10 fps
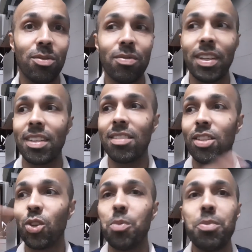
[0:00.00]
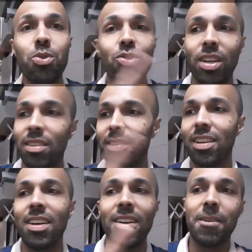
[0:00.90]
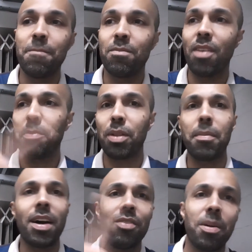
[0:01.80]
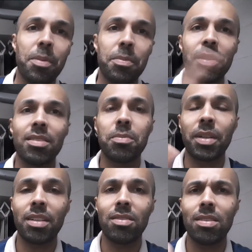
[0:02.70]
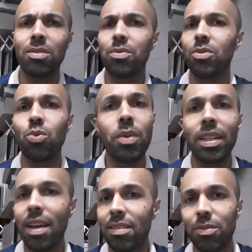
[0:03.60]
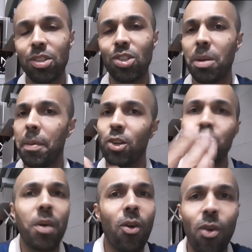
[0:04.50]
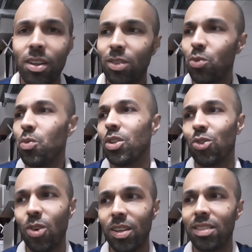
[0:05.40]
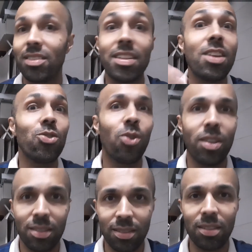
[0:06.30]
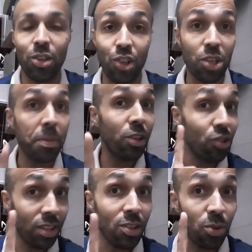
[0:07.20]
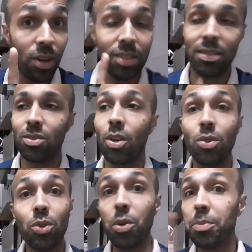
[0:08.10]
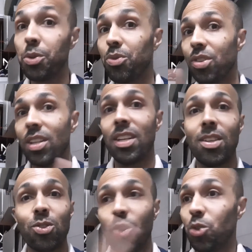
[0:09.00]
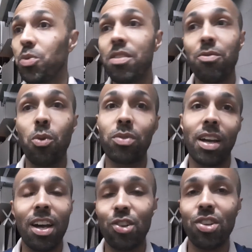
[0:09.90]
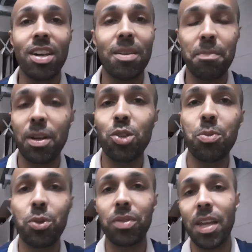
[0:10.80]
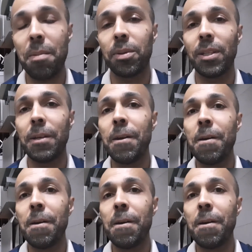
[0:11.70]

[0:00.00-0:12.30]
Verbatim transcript: não vai ter esse commute, essa vai para o trabalho, vai para a empresa, porque às vezes numa dessas você já perde uma hora, duas horas, três horas. Tem gente que perde três horas só no commute, só no ir e voltar já perde muito tempo, né?